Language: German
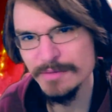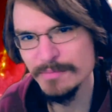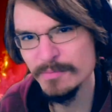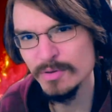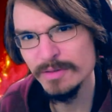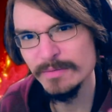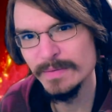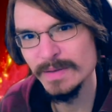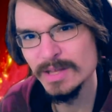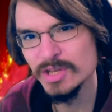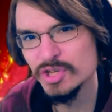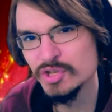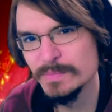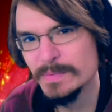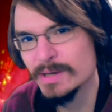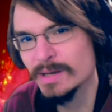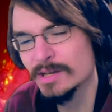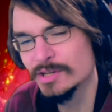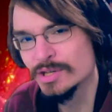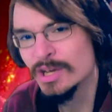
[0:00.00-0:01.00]
Das wird ein wenig
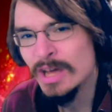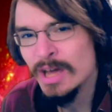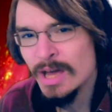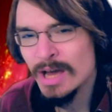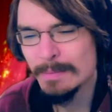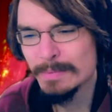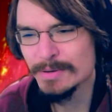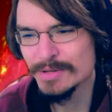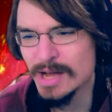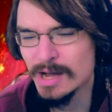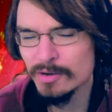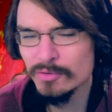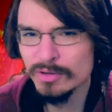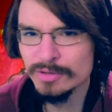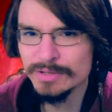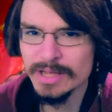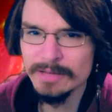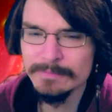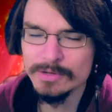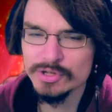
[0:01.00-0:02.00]
schwierig, aber
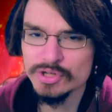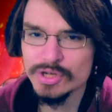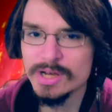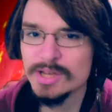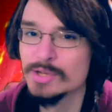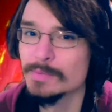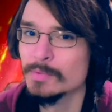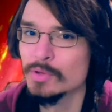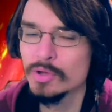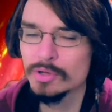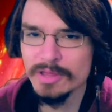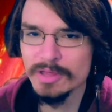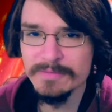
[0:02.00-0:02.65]
Drachenlord denkt wahrscheinlich immer noch,